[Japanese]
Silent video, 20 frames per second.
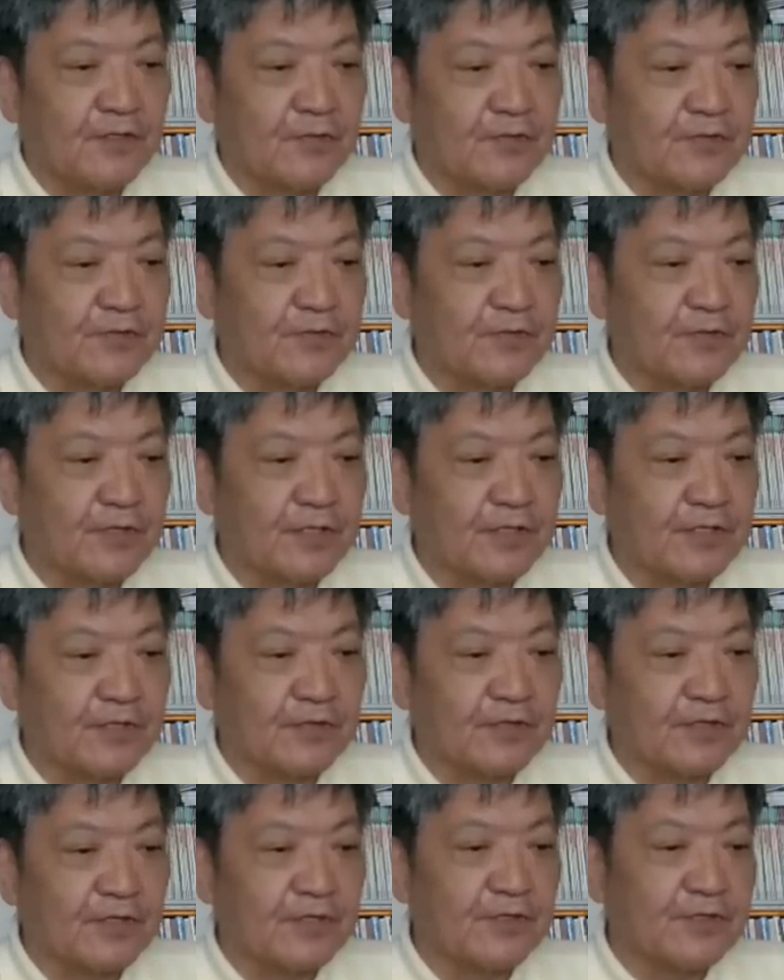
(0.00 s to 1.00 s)
食料危機
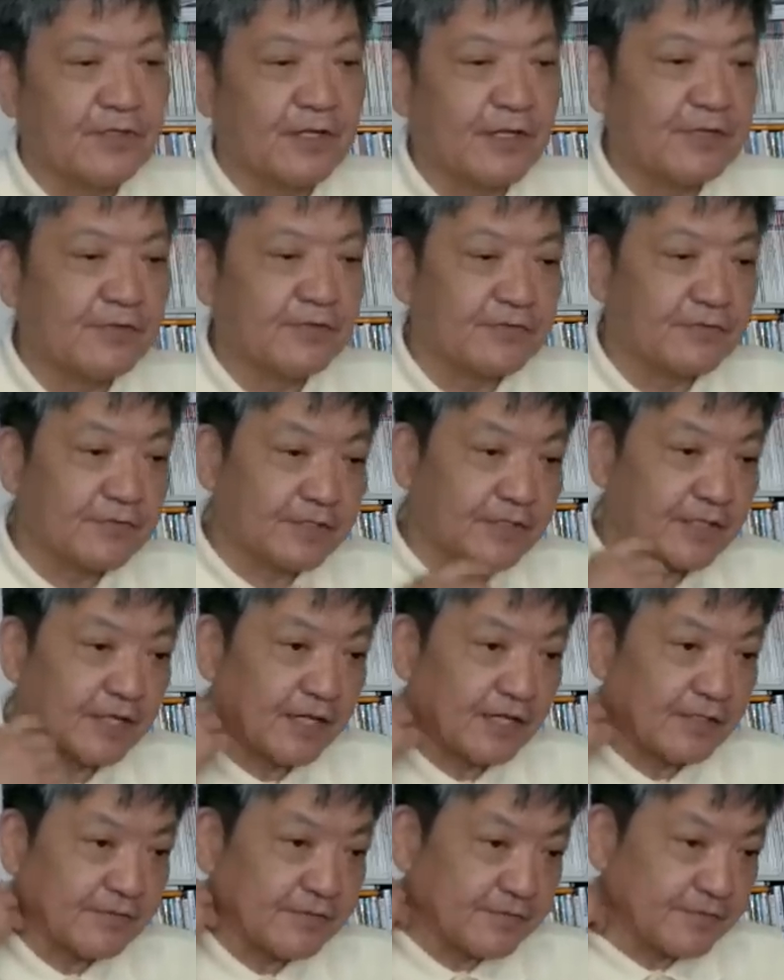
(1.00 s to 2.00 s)
の理由はいくつ
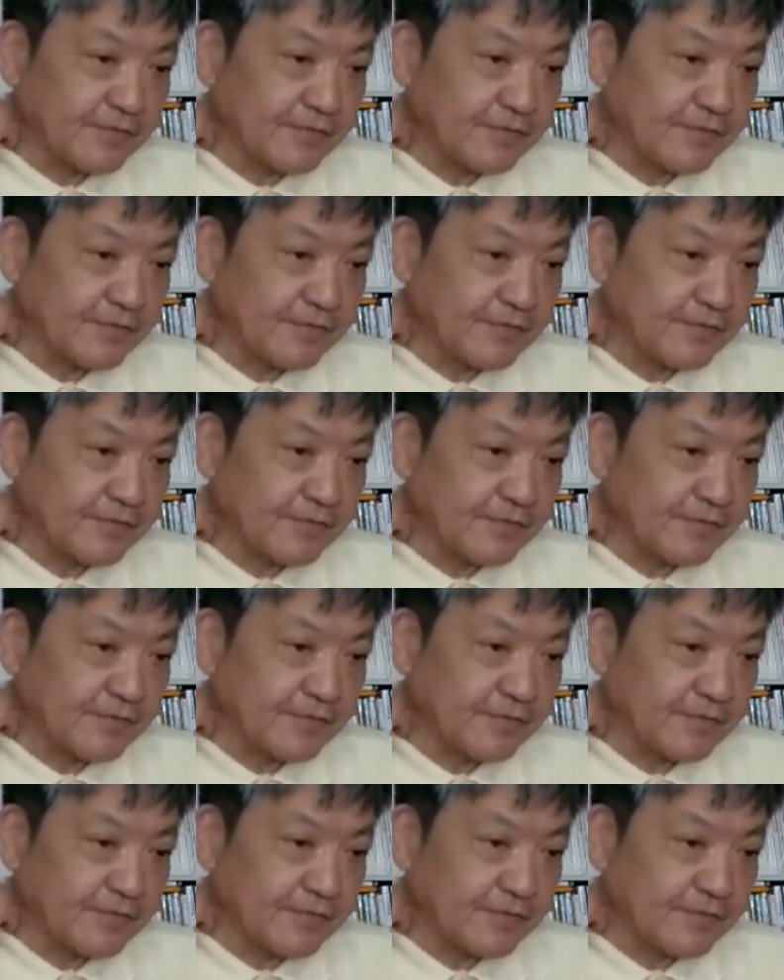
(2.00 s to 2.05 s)
かある